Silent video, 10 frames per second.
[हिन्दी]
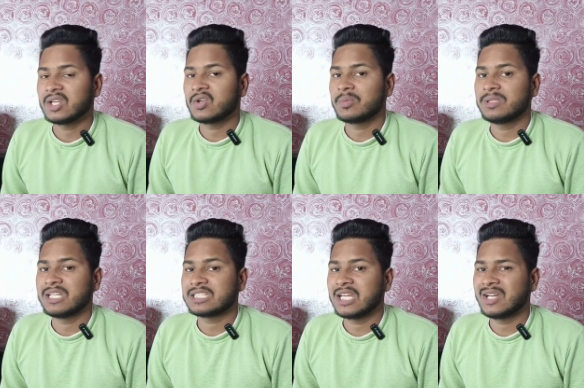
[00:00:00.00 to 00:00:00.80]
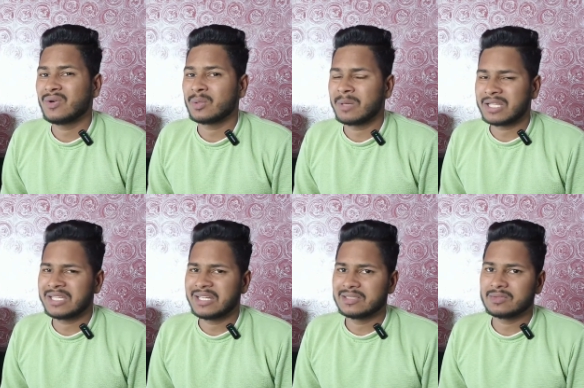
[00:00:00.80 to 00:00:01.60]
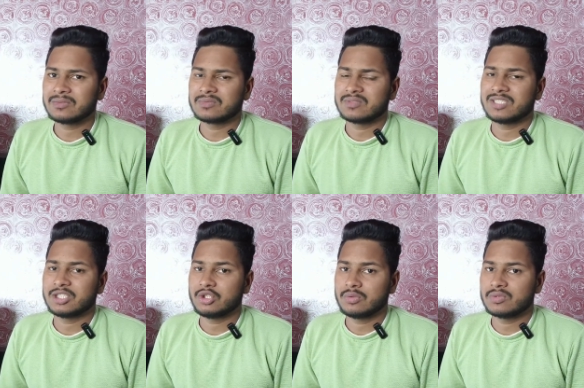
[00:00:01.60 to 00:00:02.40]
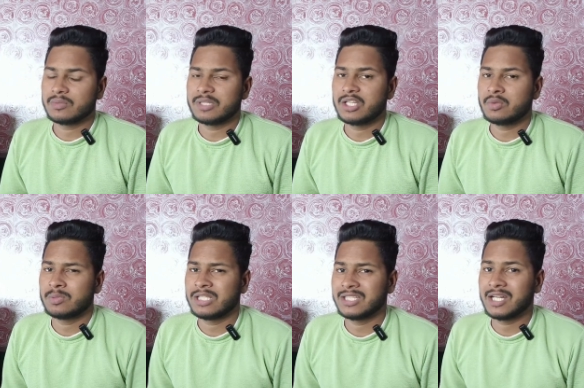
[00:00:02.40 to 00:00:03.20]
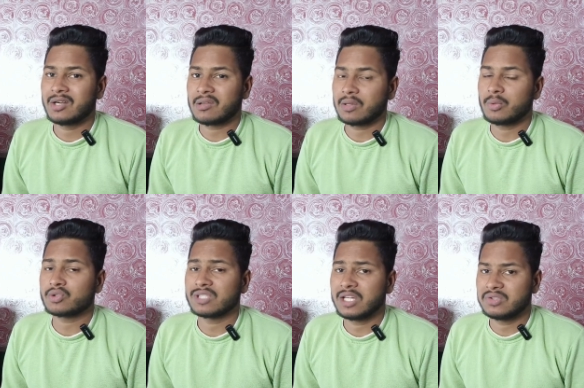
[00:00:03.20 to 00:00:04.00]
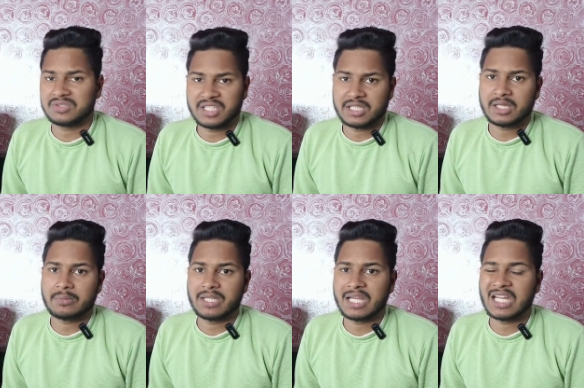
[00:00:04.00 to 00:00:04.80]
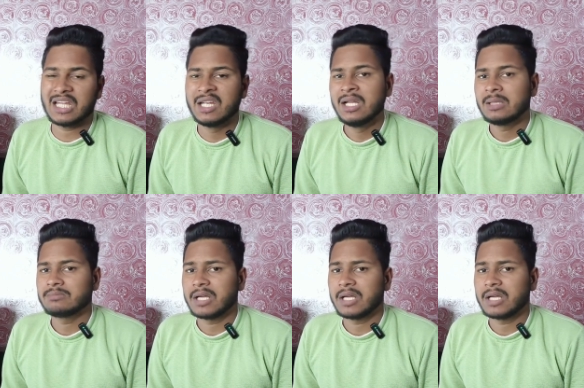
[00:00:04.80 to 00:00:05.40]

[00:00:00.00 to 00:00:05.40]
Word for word: देखने को मिल जाता है और बाकी अदर चीज़ें जो सभी देखने को मिल जाती है आउट ऑफ द बॉक्स एंड्रॉइड थर्टीन भी दिया गया